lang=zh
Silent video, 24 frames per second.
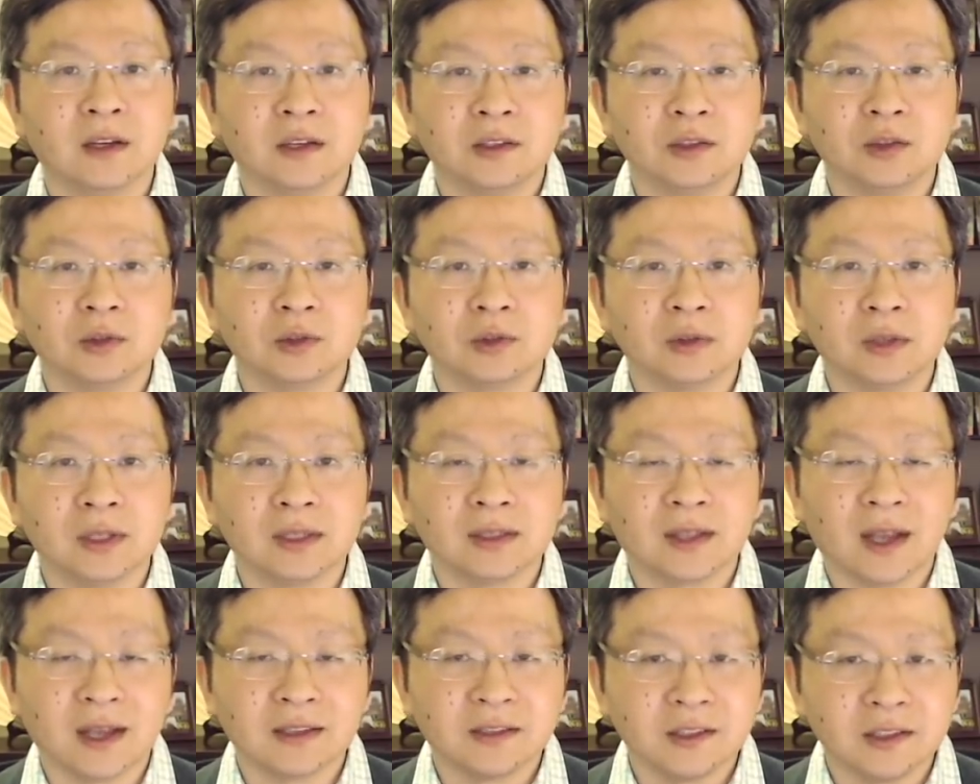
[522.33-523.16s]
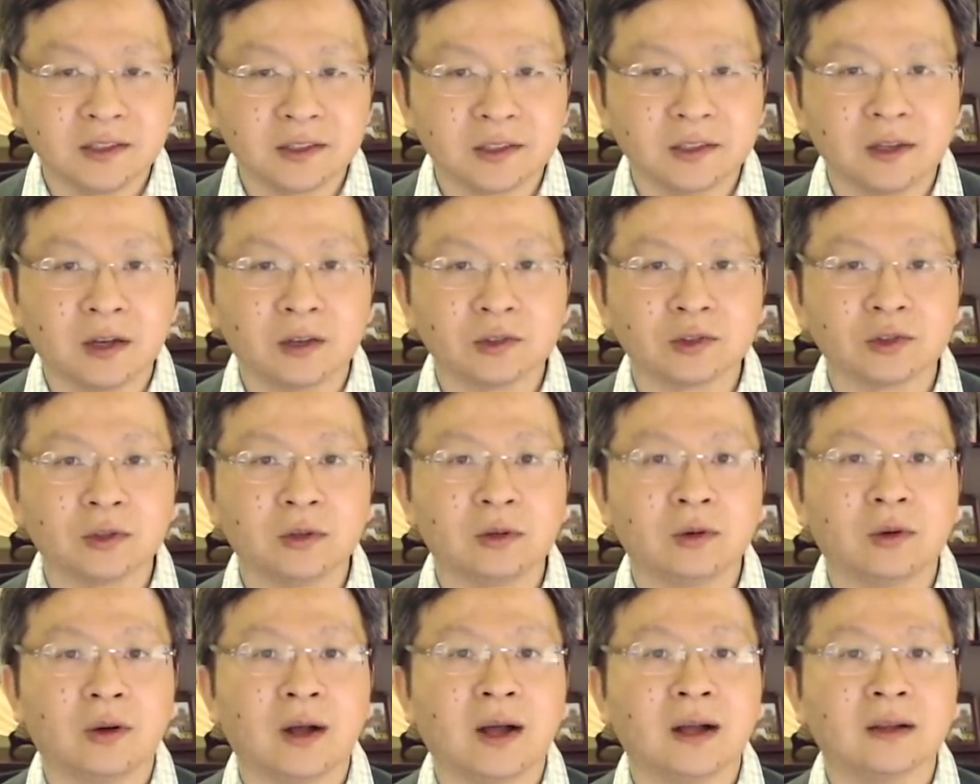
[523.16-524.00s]
就说他即使要说
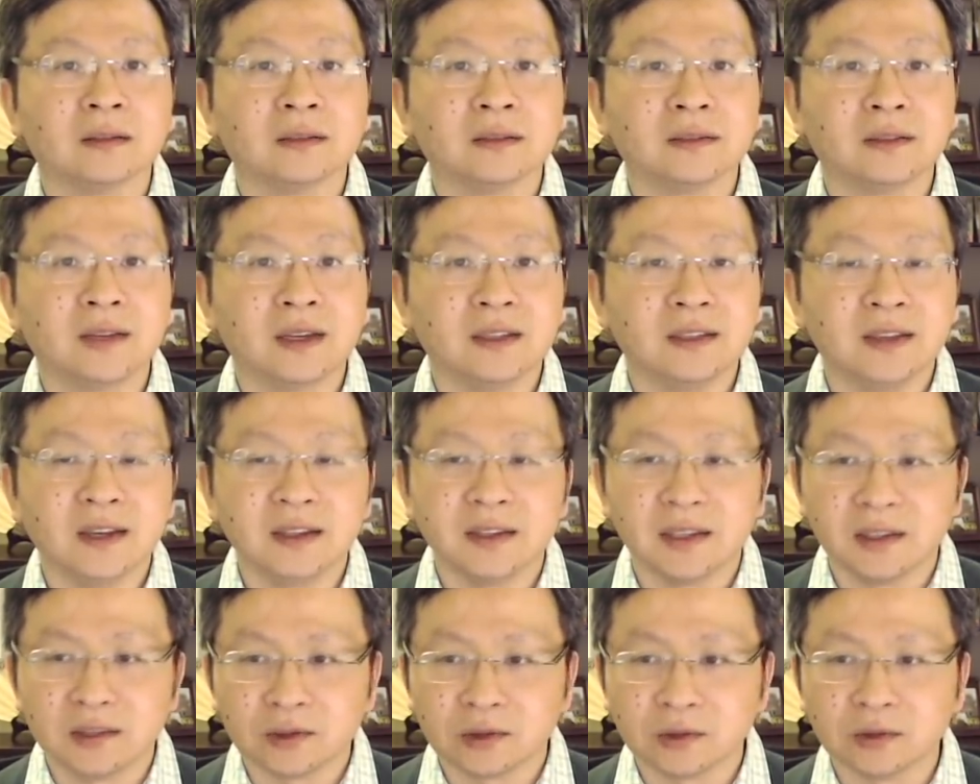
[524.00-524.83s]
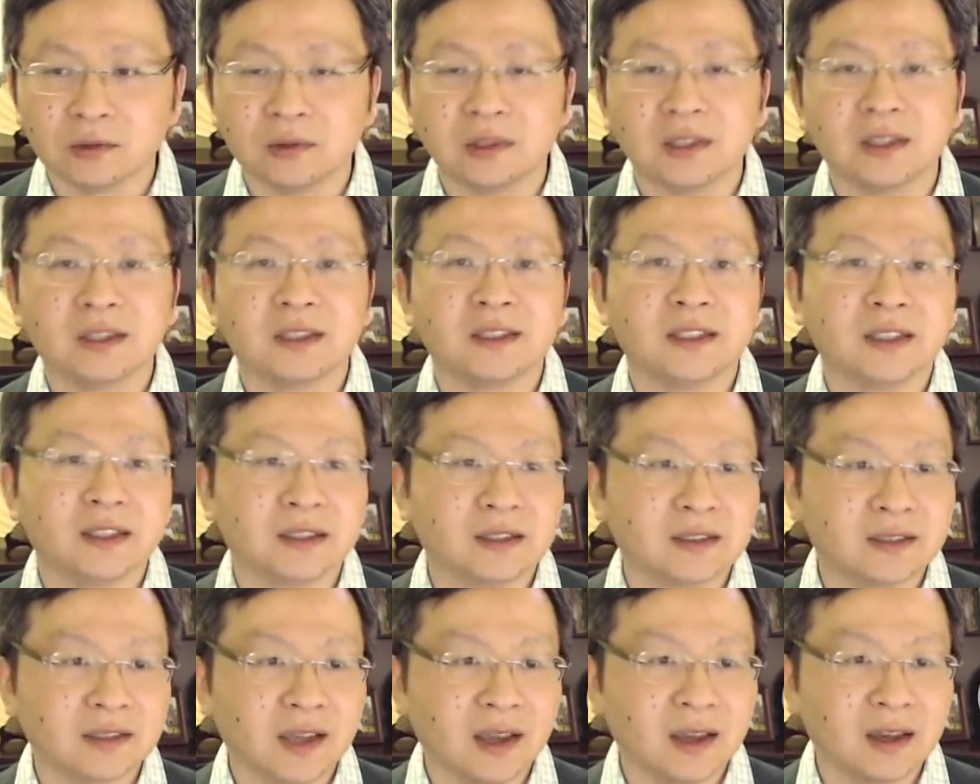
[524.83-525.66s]
谎，那也得说这
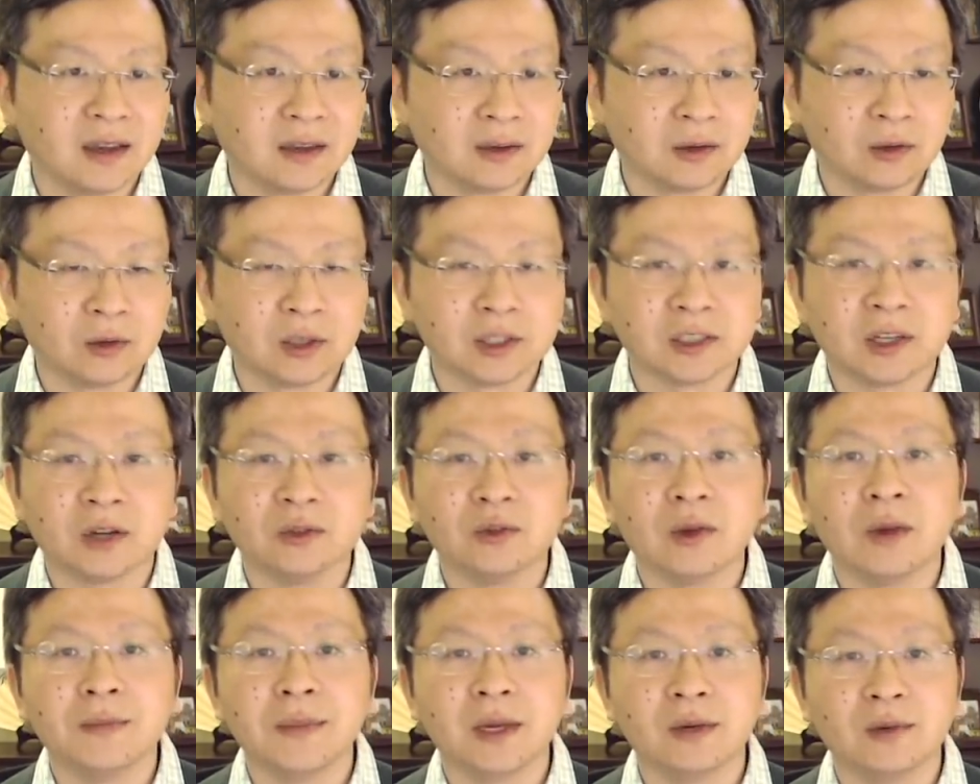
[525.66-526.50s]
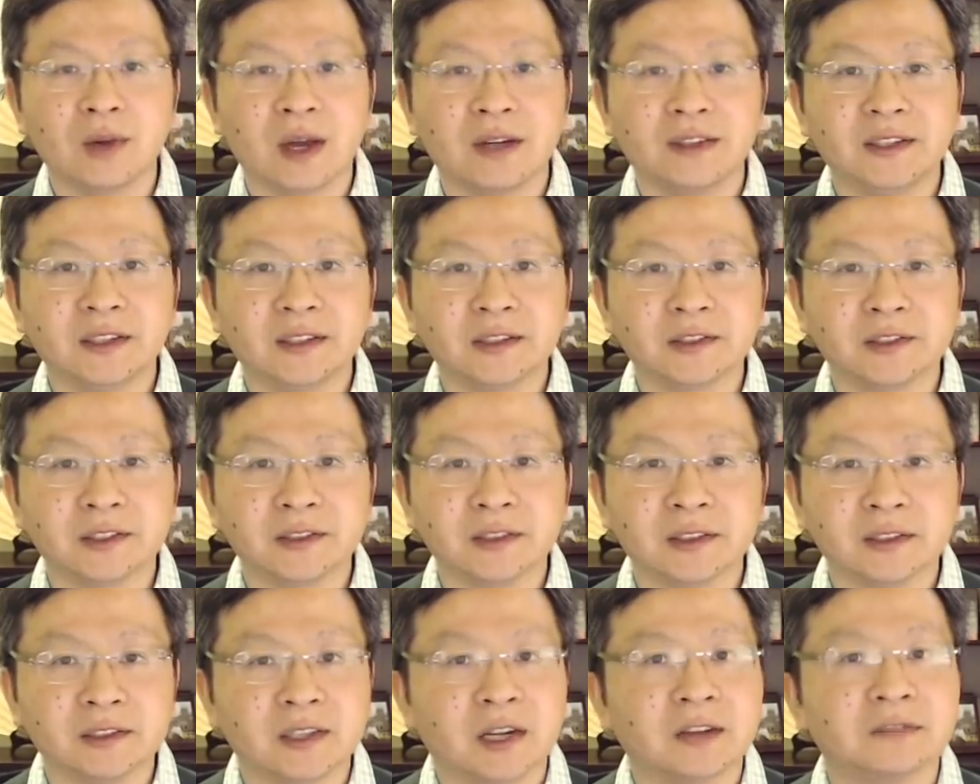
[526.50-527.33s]
个在火烧圆明园这个事
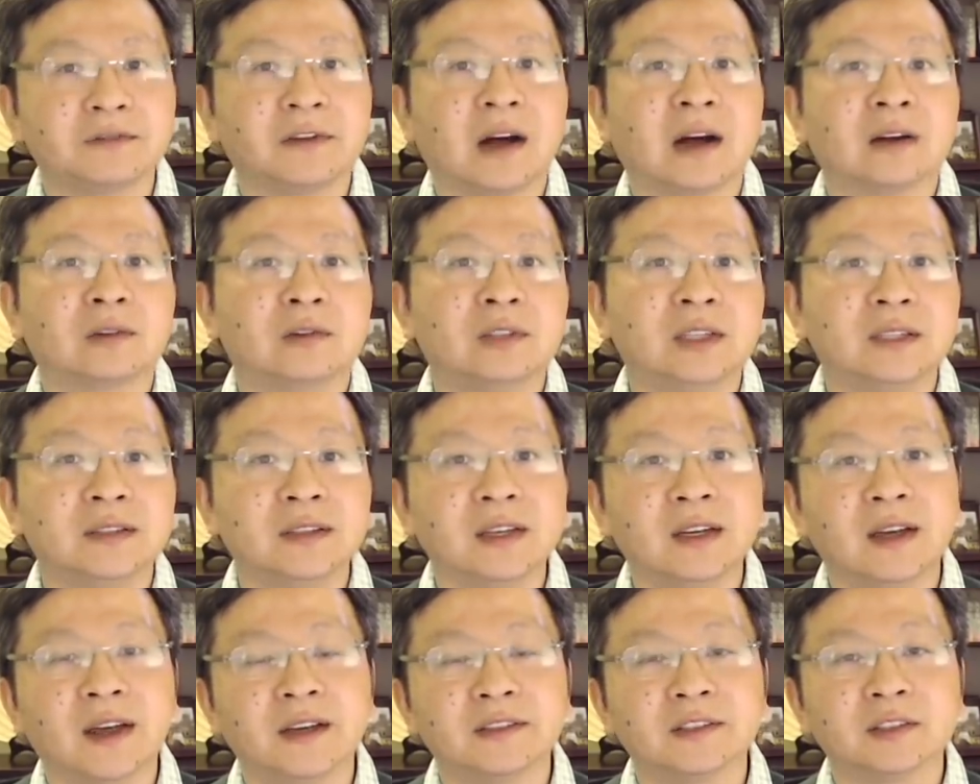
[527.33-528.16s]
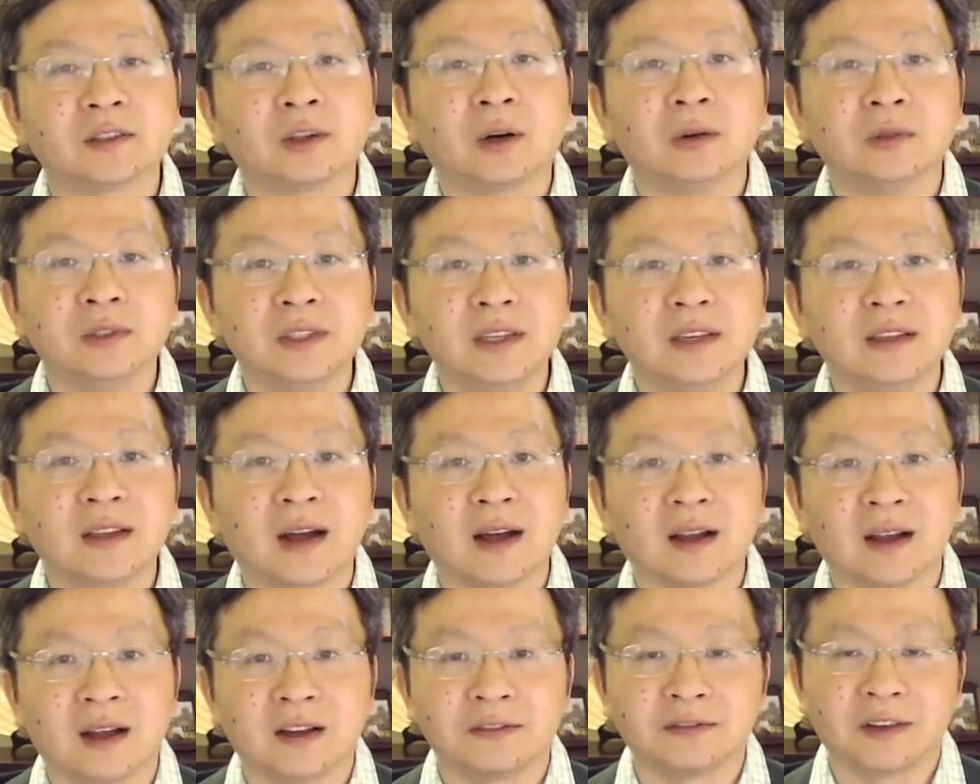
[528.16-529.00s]
情上，法国人应该是同意的
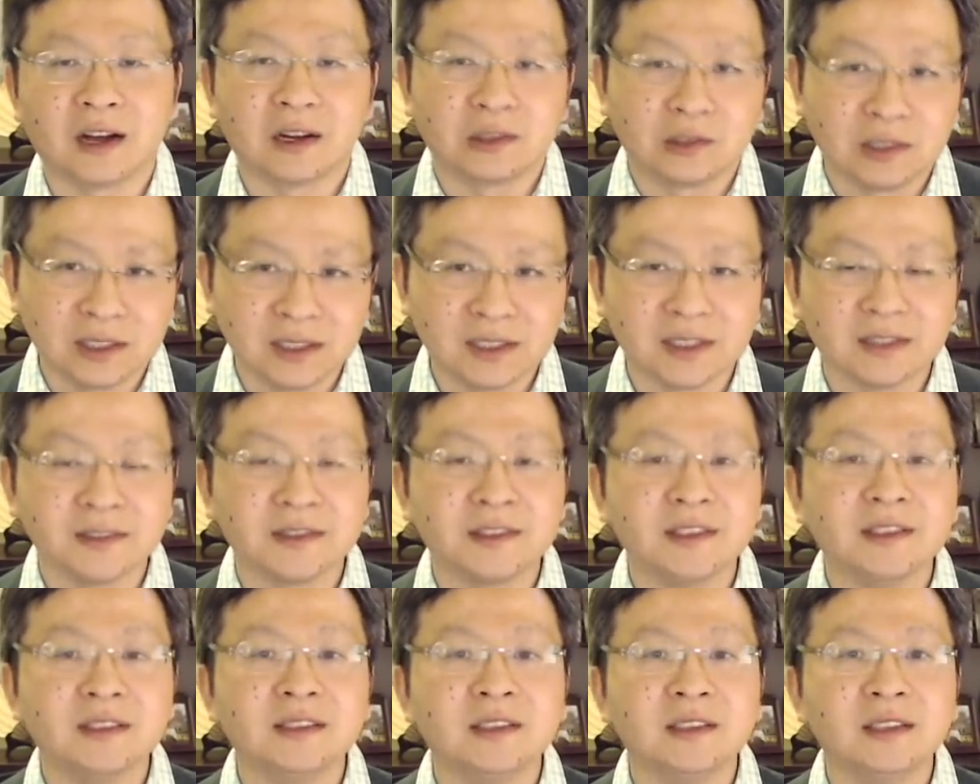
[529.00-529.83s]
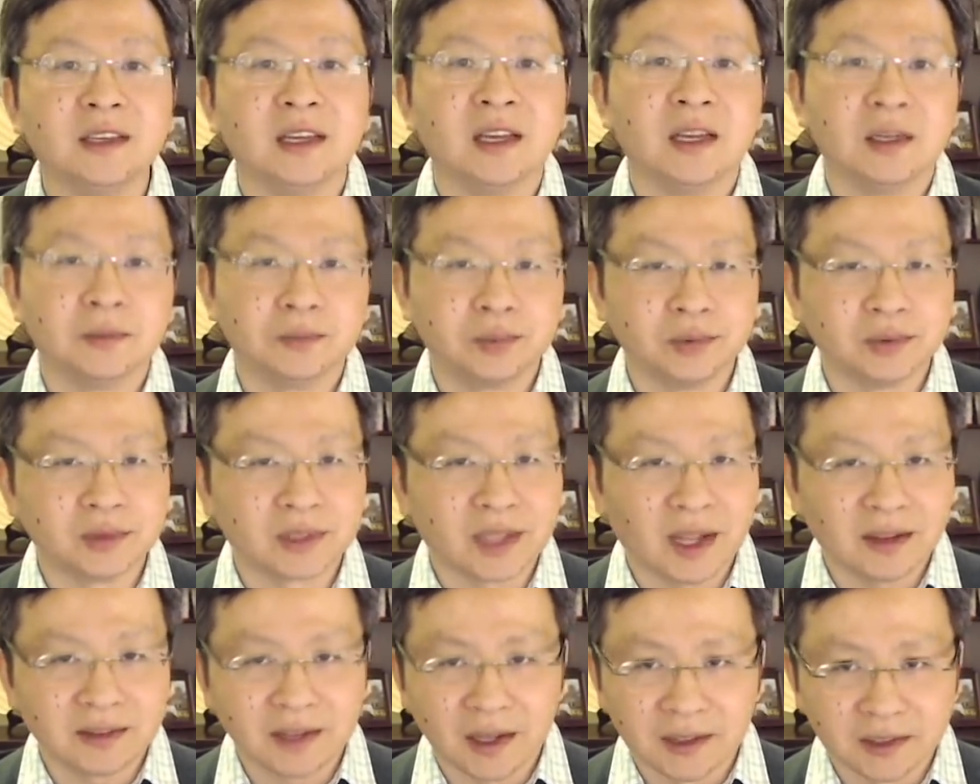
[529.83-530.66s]
啊，法国人很积极，不
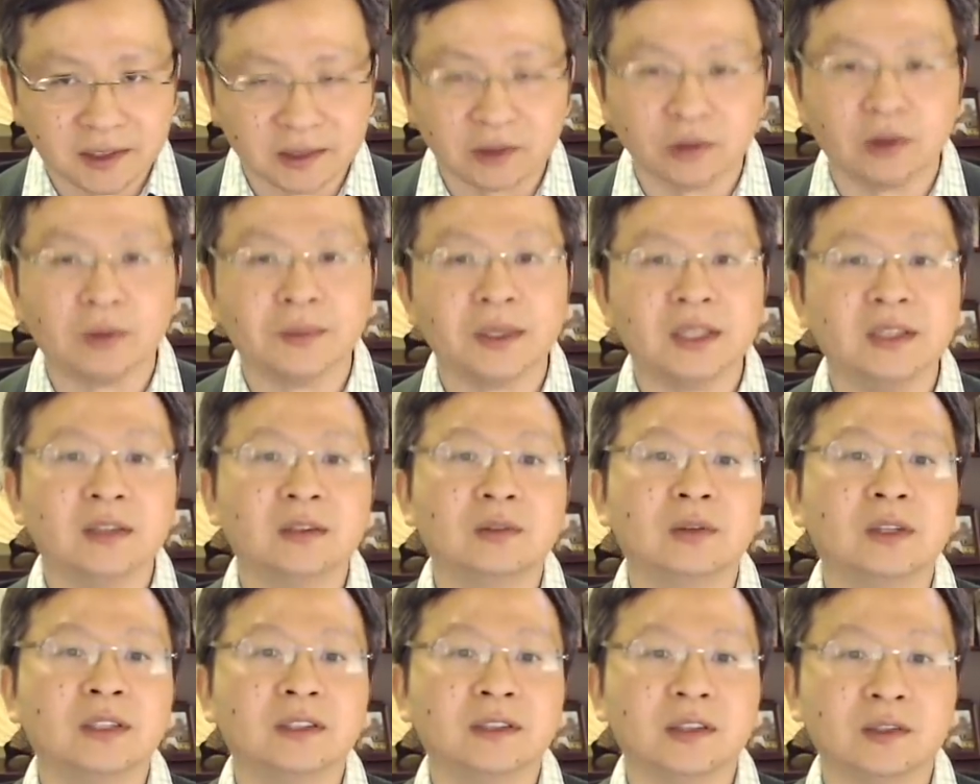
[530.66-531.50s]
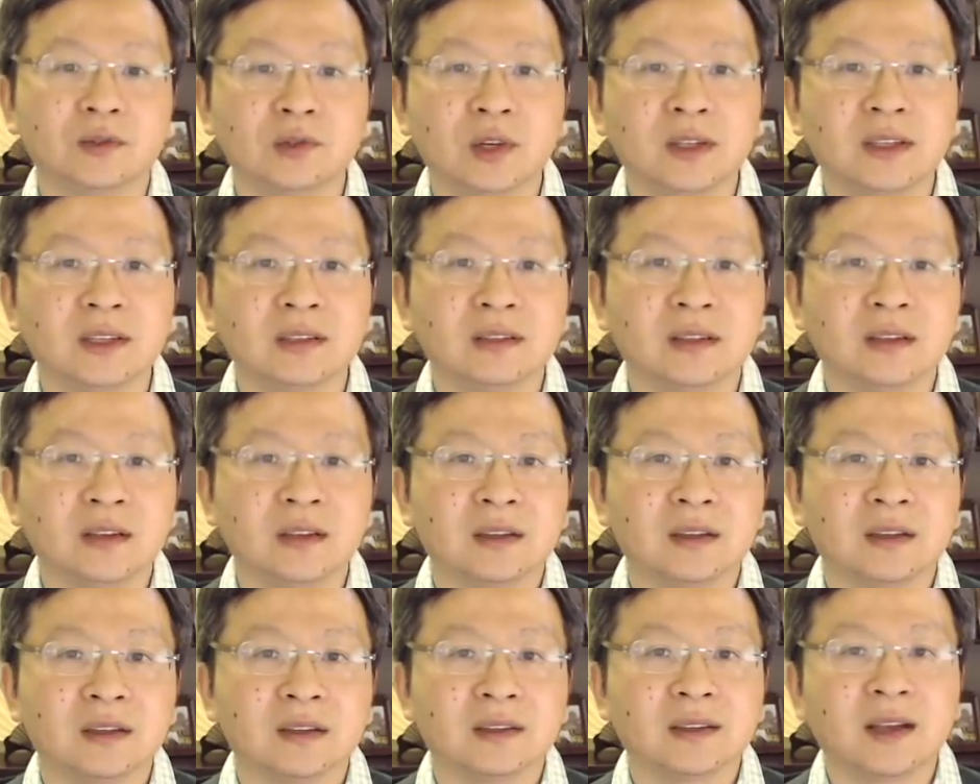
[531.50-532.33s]
单单是我们英国人的决定
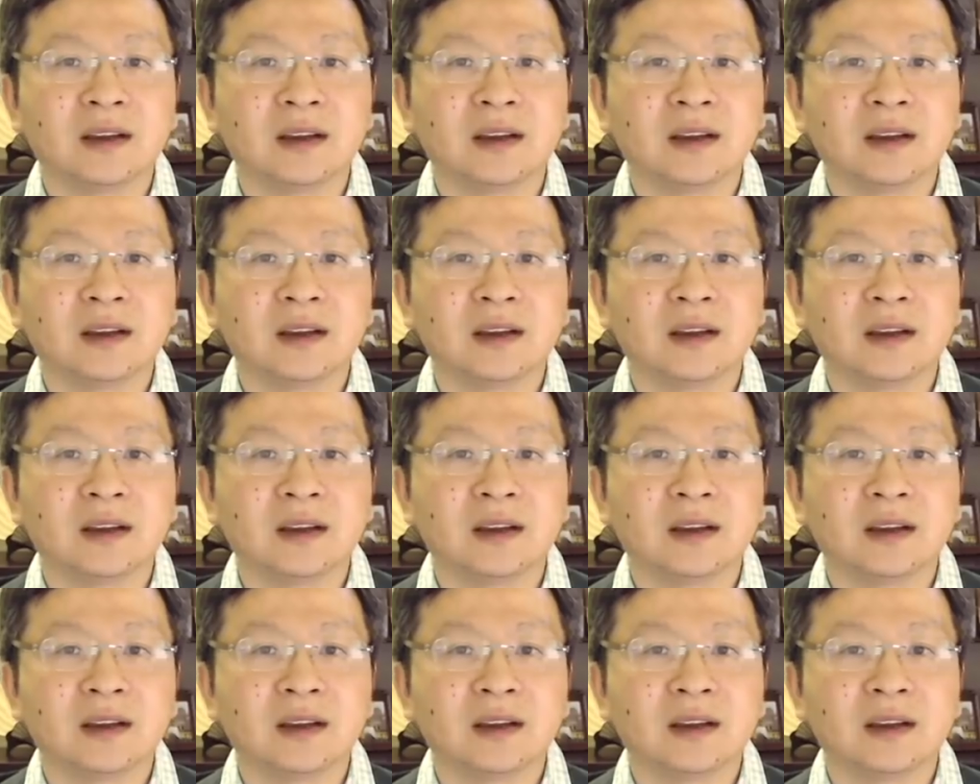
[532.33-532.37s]
啊。